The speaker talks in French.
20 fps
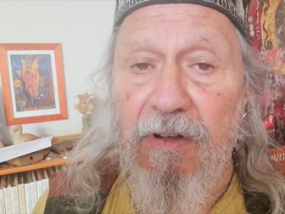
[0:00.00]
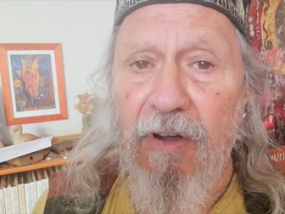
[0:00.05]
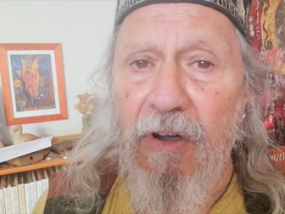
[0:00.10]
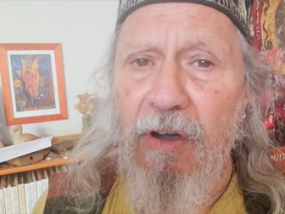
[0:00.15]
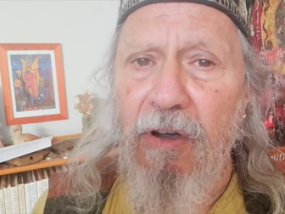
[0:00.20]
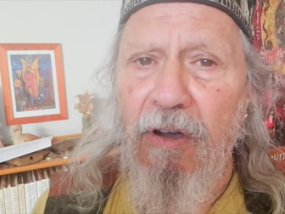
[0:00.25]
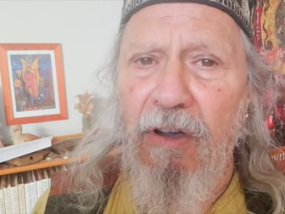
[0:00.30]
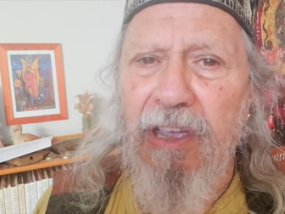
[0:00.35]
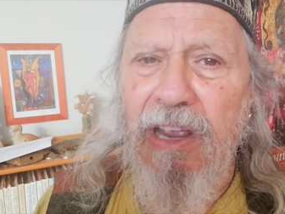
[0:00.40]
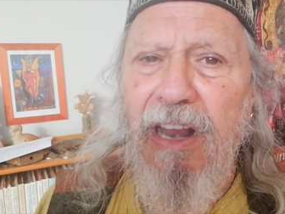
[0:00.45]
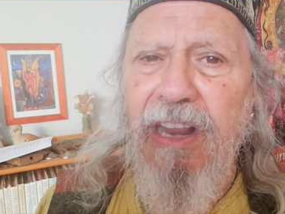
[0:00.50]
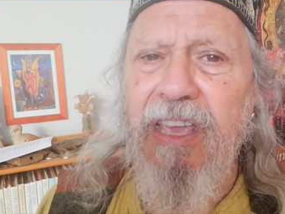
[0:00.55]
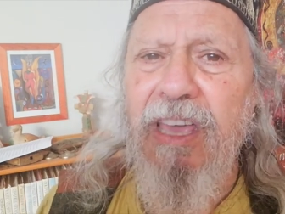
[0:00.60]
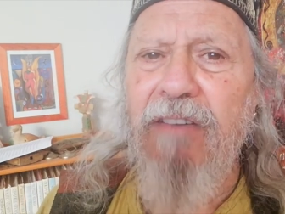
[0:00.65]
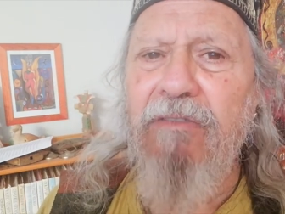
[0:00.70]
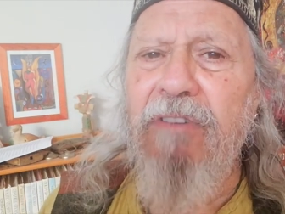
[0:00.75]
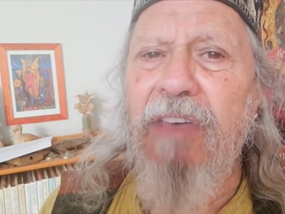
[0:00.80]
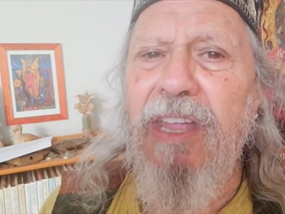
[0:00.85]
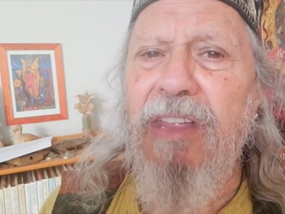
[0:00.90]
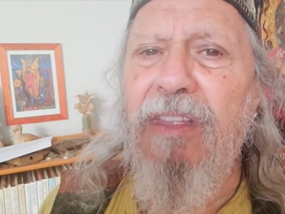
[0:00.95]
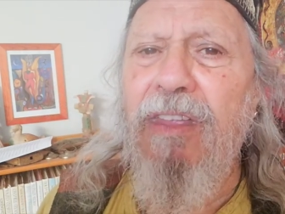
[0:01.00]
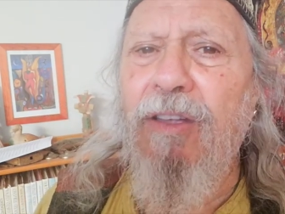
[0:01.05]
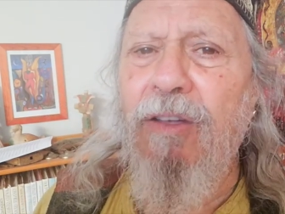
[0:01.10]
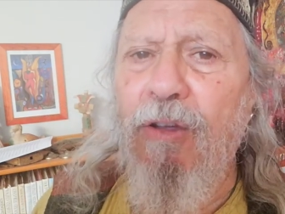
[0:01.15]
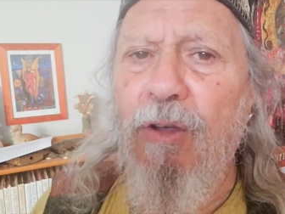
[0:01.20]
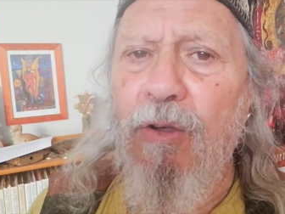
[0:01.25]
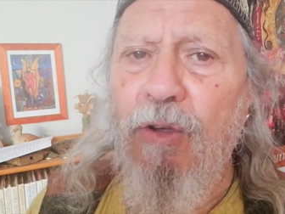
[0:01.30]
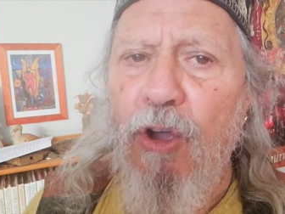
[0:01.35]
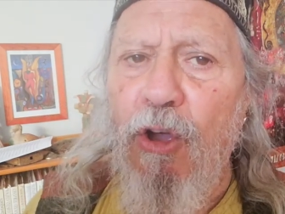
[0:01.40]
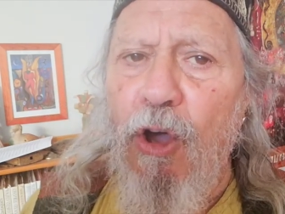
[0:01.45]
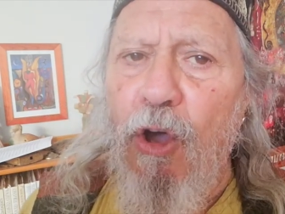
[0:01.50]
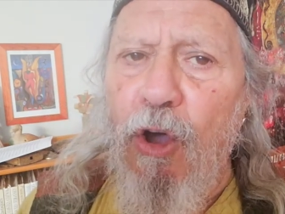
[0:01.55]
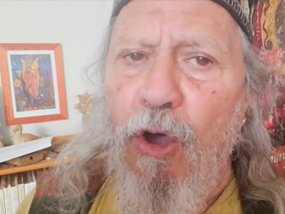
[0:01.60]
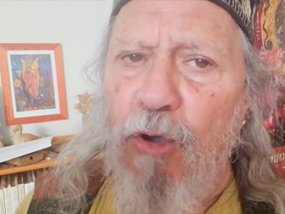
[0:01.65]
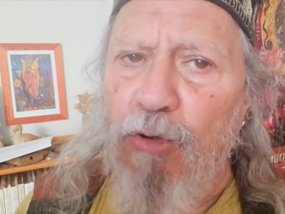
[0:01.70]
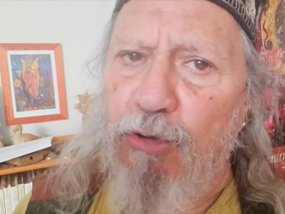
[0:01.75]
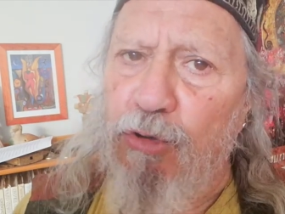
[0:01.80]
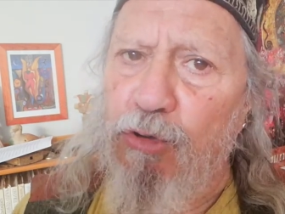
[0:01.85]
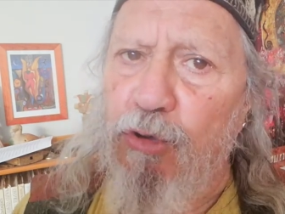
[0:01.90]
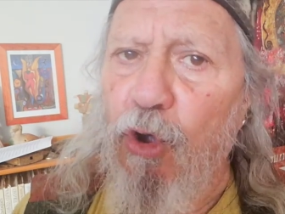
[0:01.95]
Or il y avait un
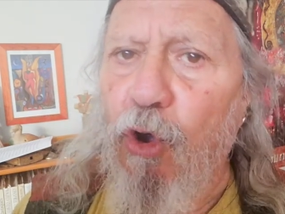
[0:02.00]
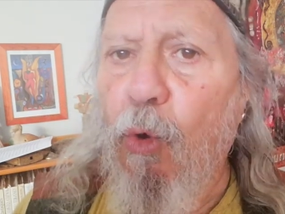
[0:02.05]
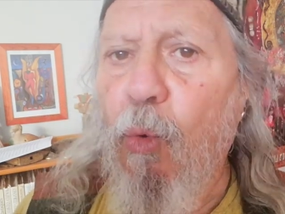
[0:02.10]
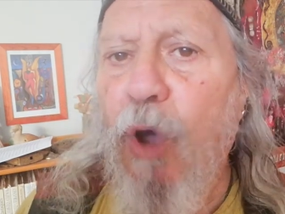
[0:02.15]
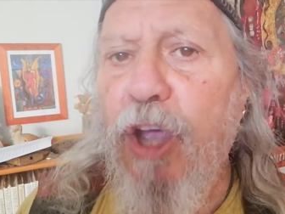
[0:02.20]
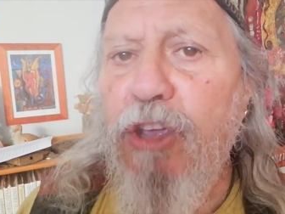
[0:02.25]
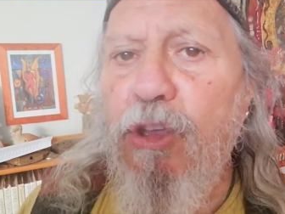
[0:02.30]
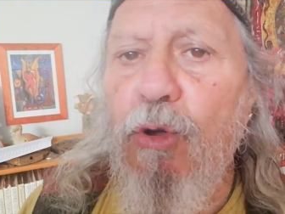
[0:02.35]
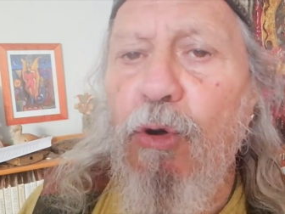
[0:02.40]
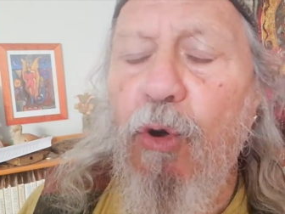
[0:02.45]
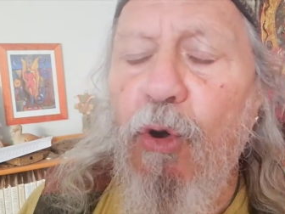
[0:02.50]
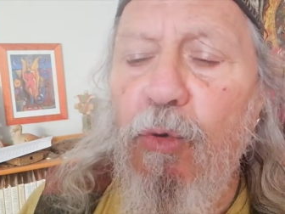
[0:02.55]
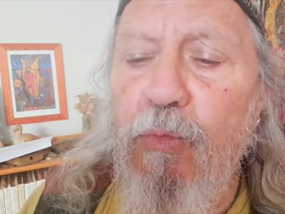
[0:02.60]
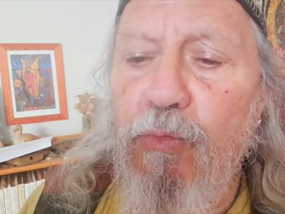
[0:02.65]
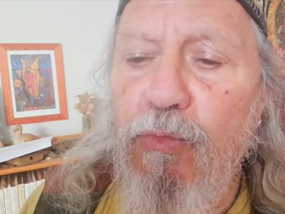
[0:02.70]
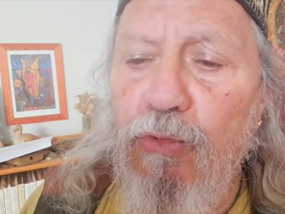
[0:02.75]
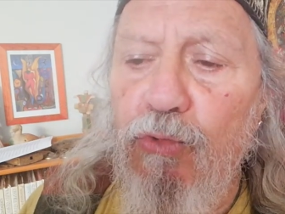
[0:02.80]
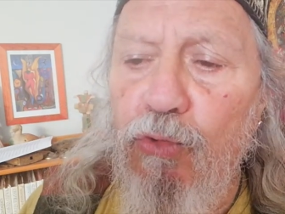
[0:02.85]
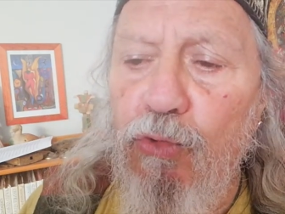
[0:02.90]
en ce royaume